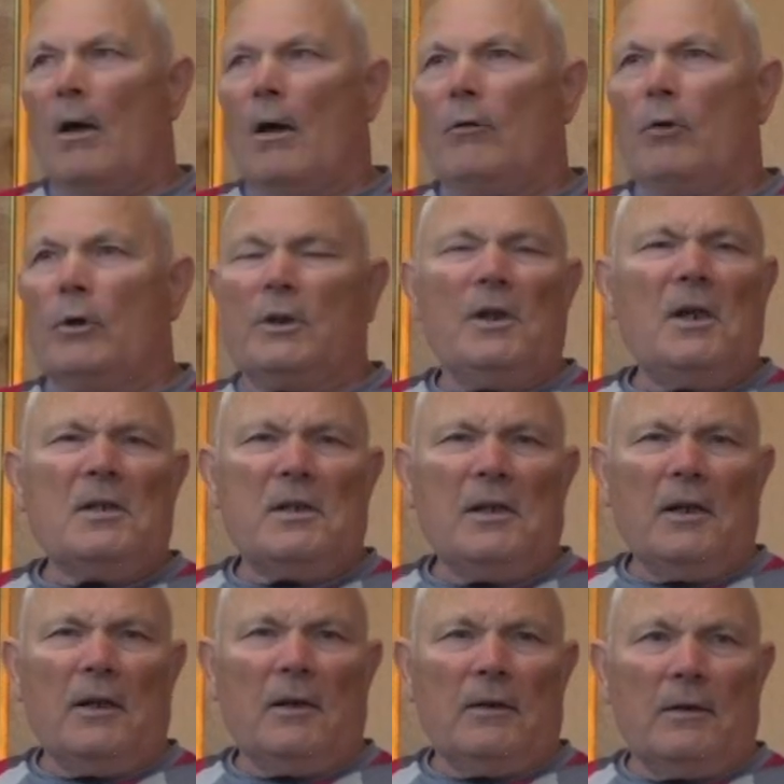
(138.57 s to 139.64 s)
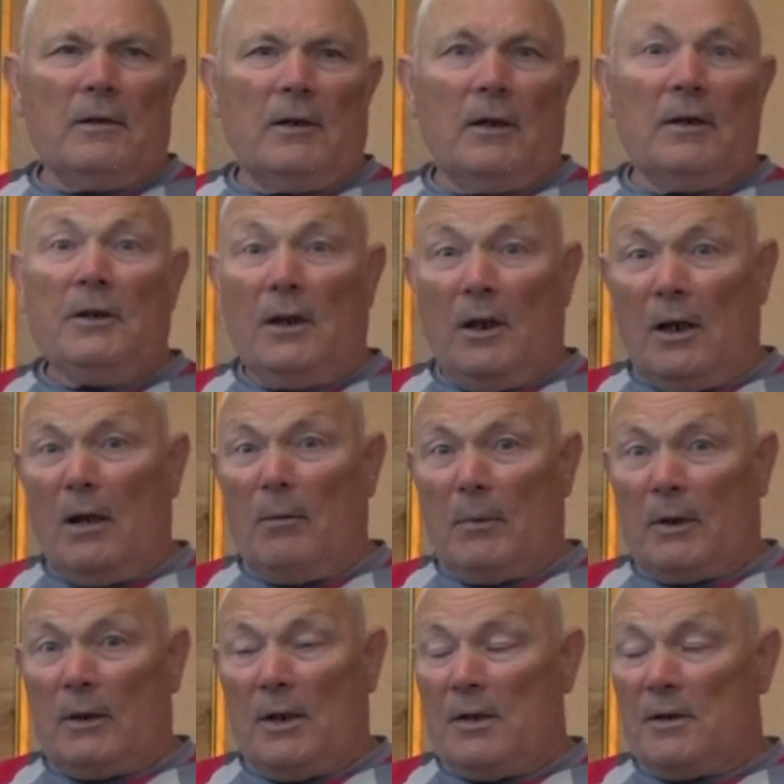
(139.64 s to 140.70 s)
Вот если
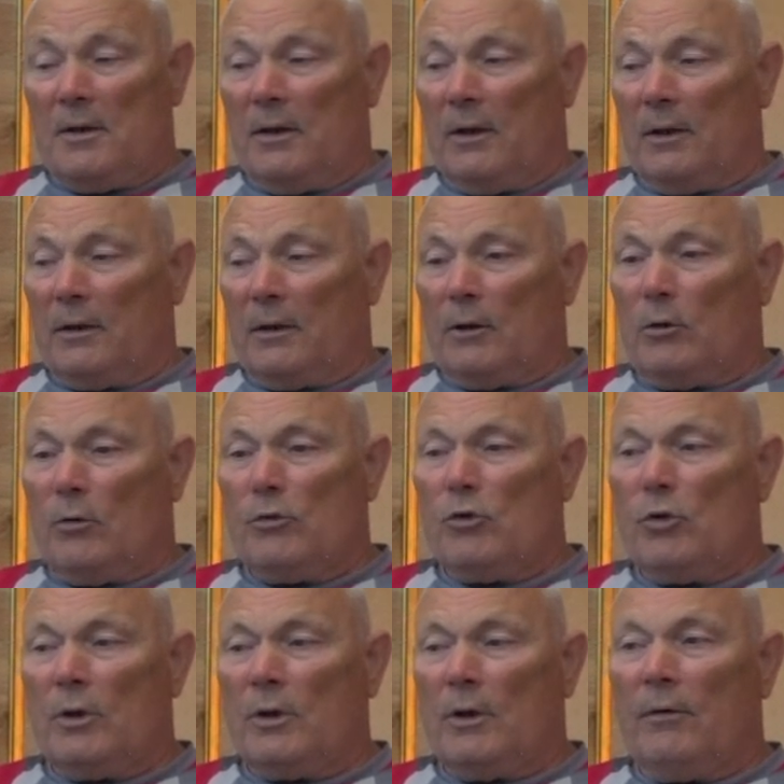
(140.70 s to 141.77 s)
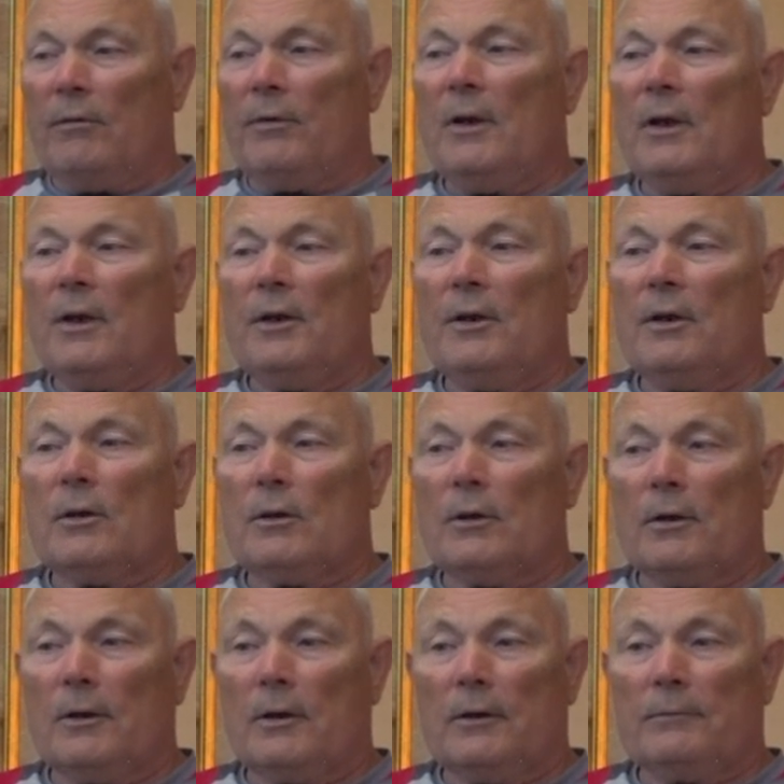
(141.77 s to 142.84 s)
неграмотно сделано, то все это выглядит
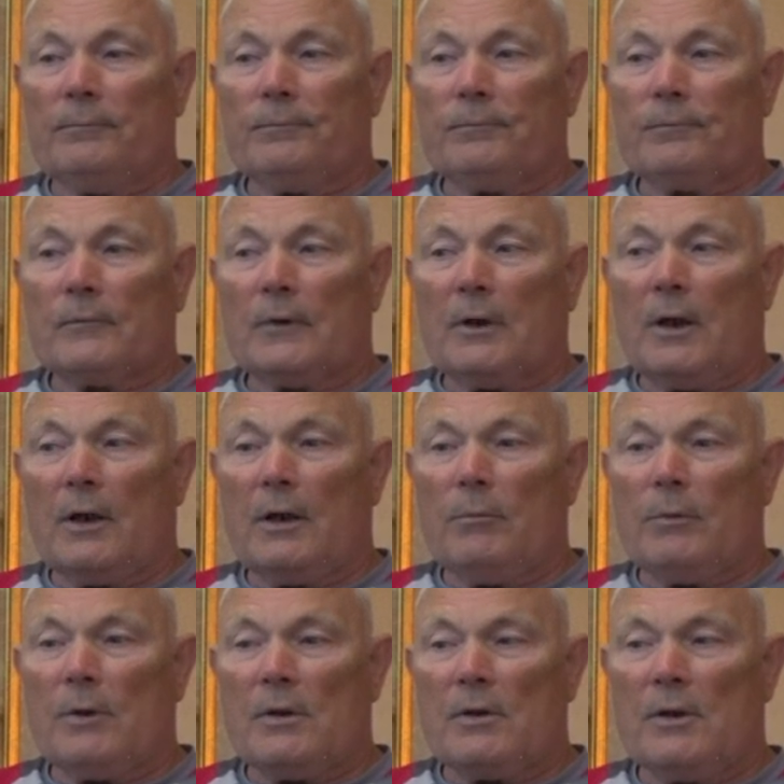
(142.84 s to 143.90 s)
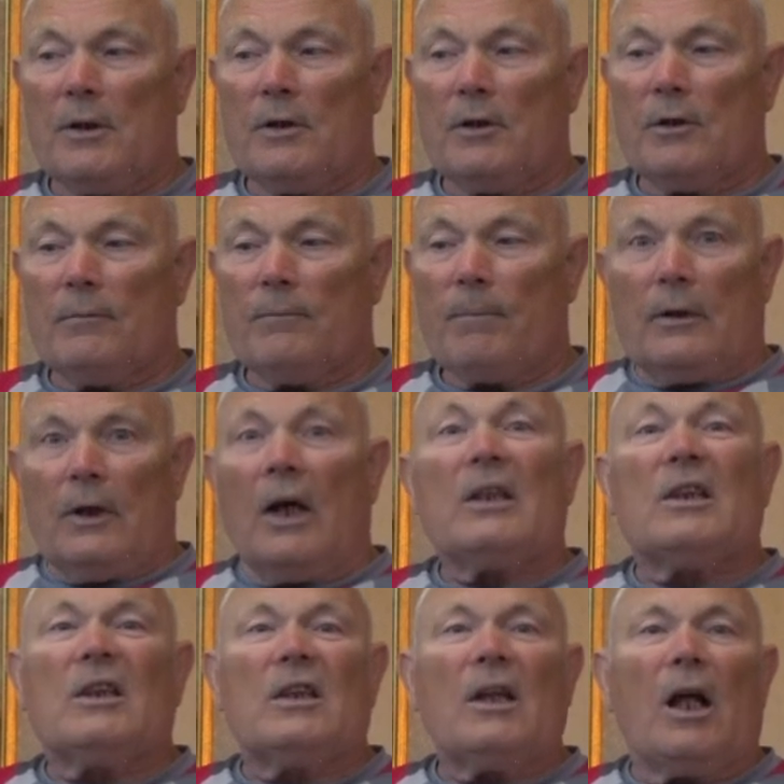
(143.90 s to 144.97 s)
э, каким-то, знаете,
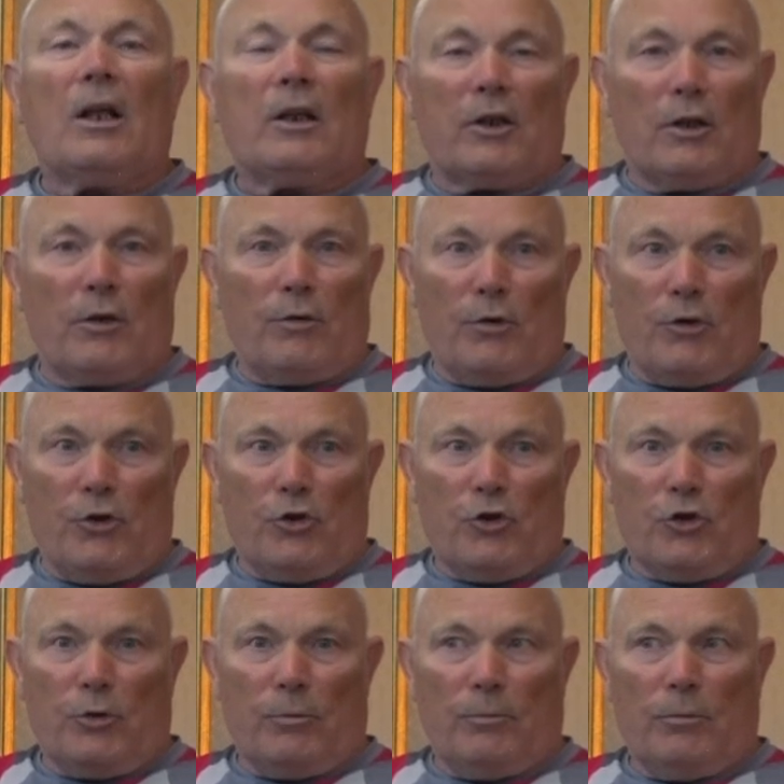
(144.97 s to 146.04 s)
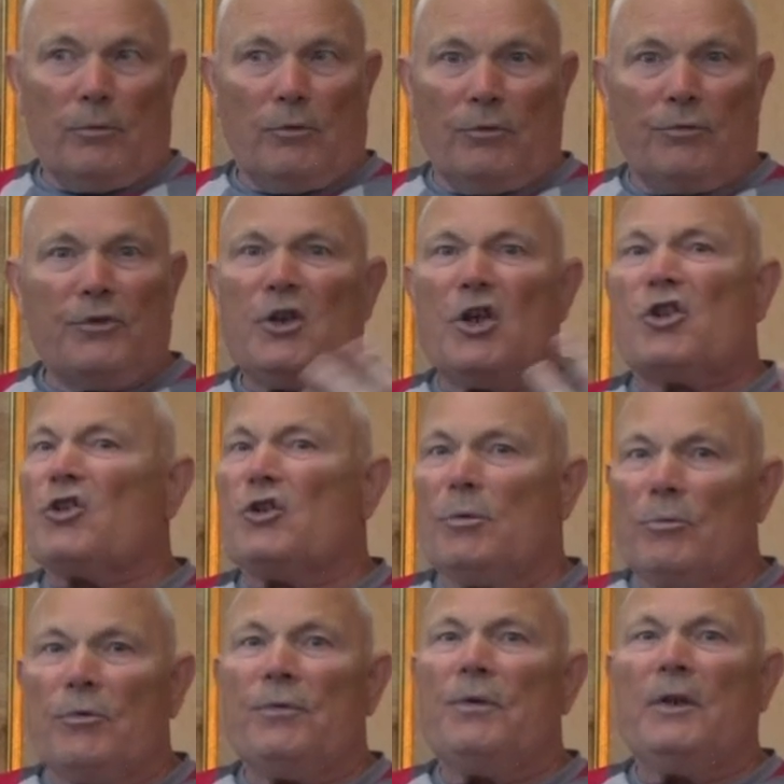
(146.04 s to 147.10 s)
отталкивающим
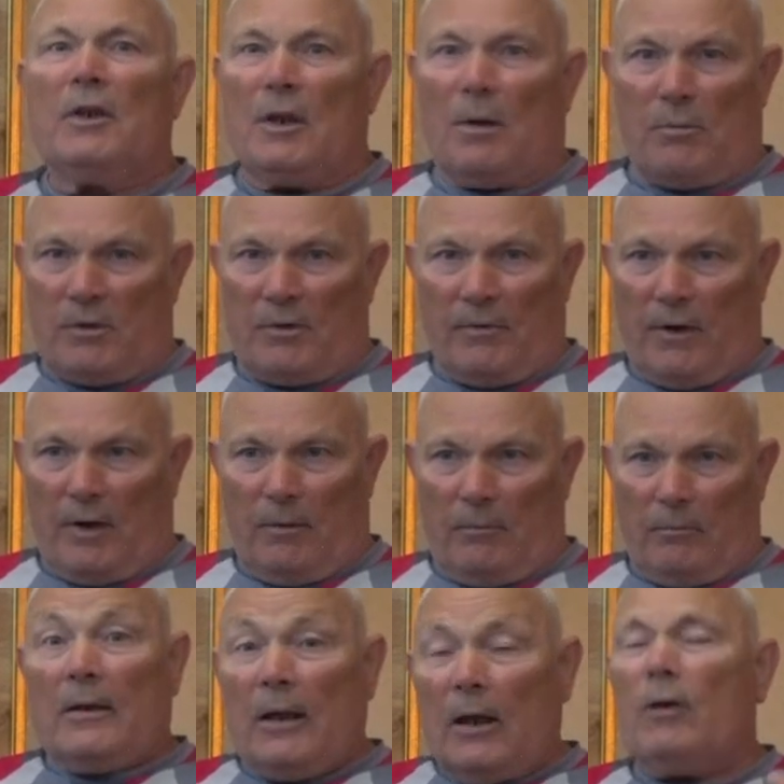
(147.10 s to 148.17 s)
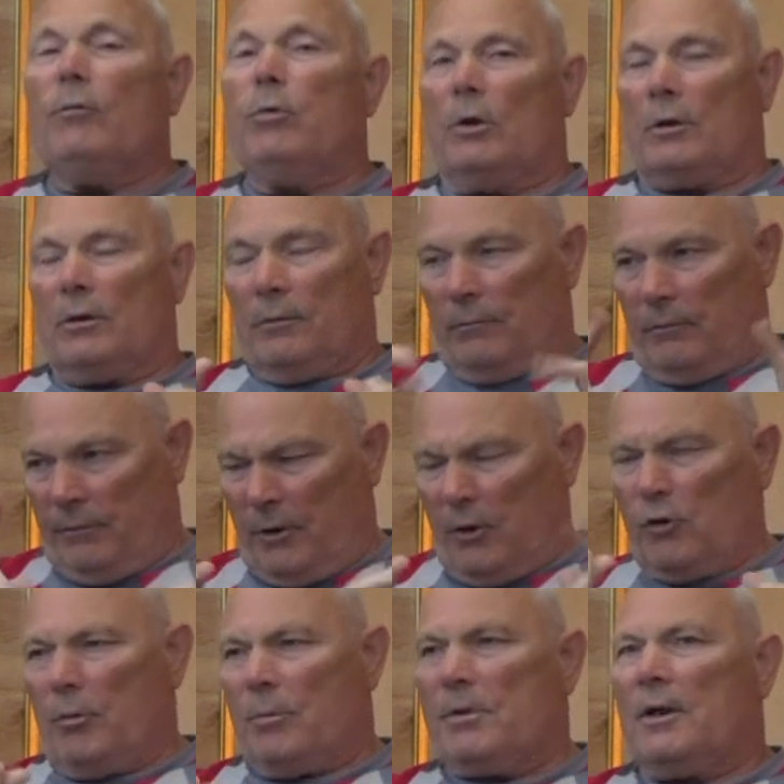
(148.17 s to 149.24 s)
внешним видом своим. Так вот,
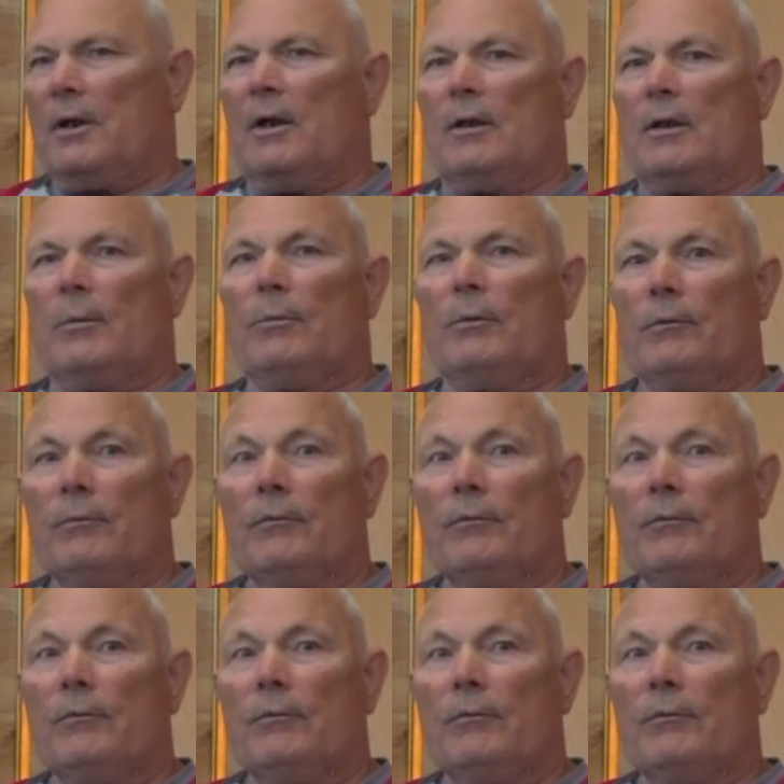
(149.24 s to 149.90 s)
вернемся к этому.